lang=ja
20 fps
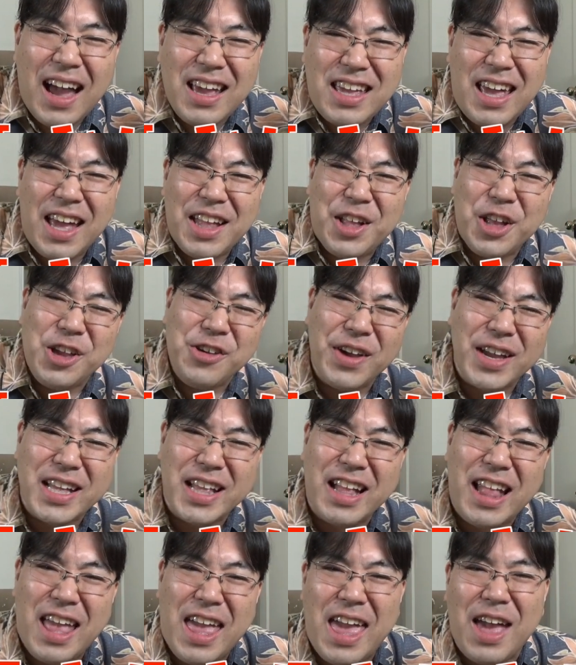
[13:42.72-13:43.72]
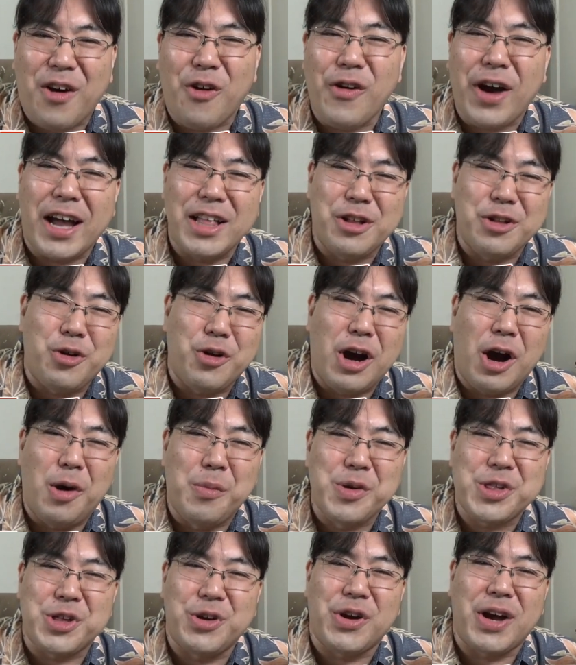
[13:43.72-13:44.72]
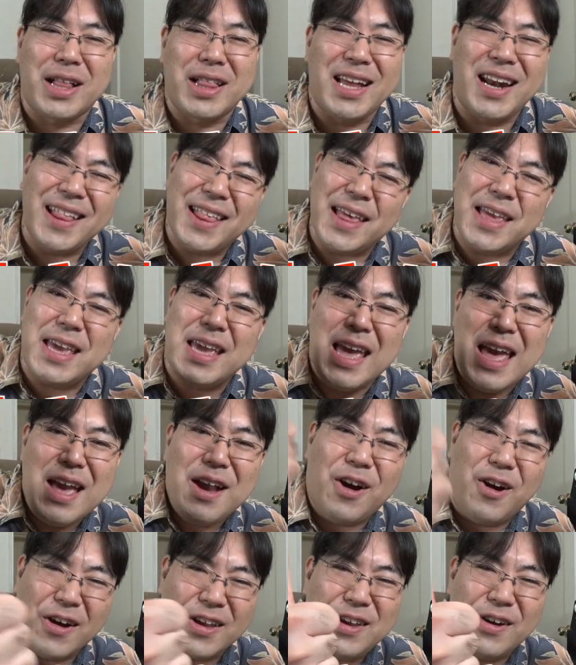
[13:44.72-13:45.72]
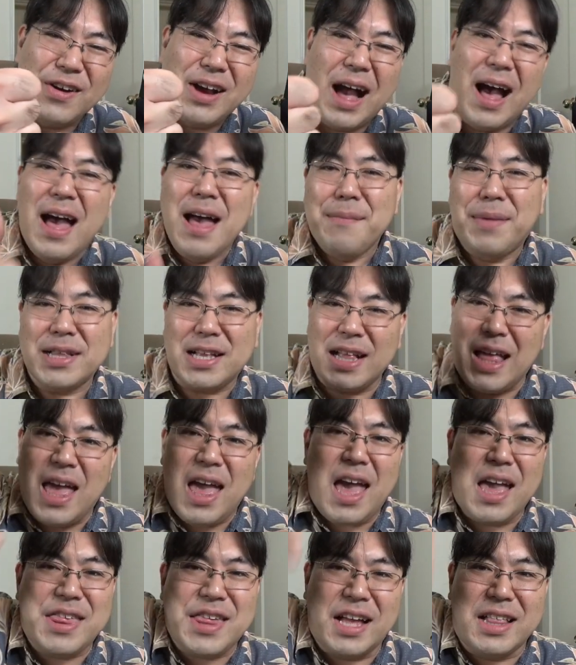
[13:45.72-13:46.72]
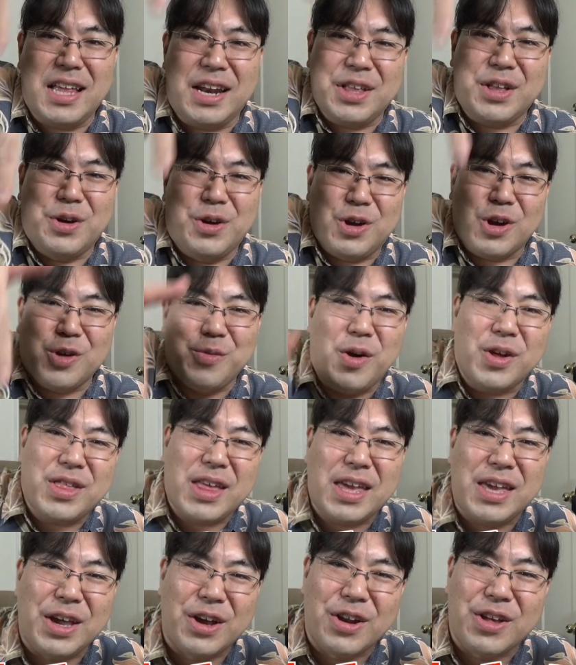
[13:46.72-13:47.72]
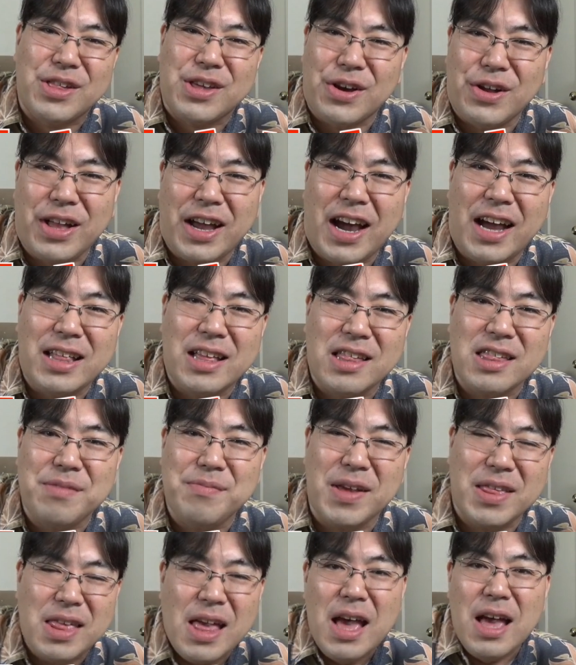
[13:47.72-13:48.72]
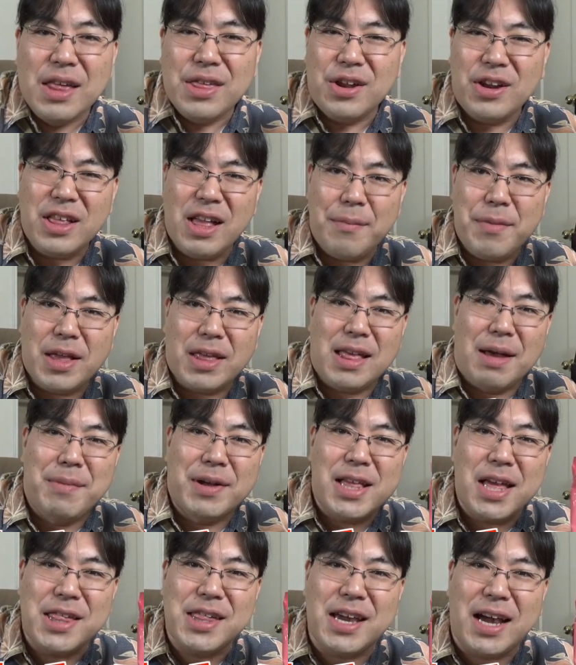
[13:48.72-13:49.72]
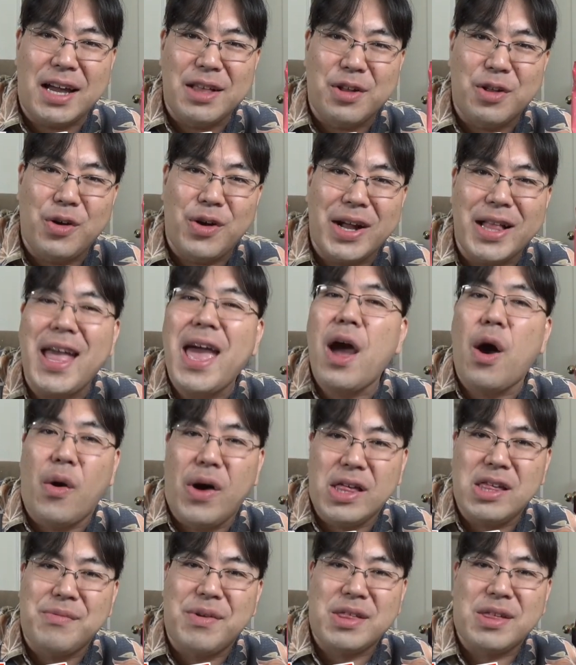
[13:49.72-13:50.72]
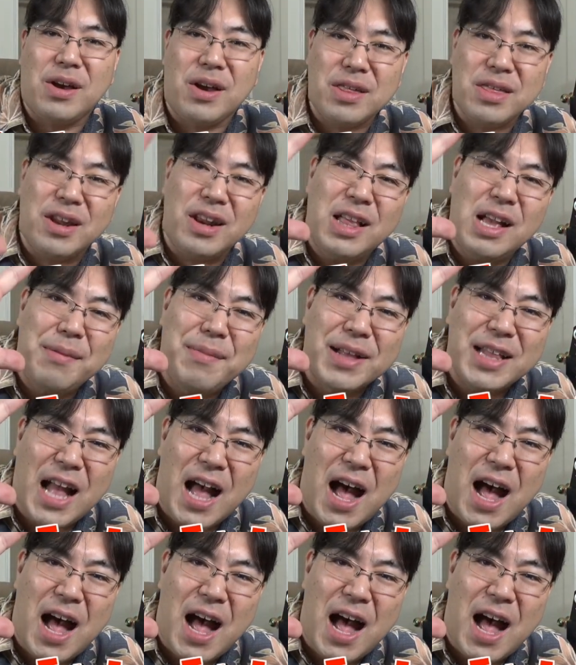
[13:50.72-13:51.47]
はい、えというわけでね、え今回の動画面白かったらぜひ高評価、またね、えチャンネル登録もぜひよろしくお願いいたします。それでは皆さんまた次回の動画でお会いしましょう。それではま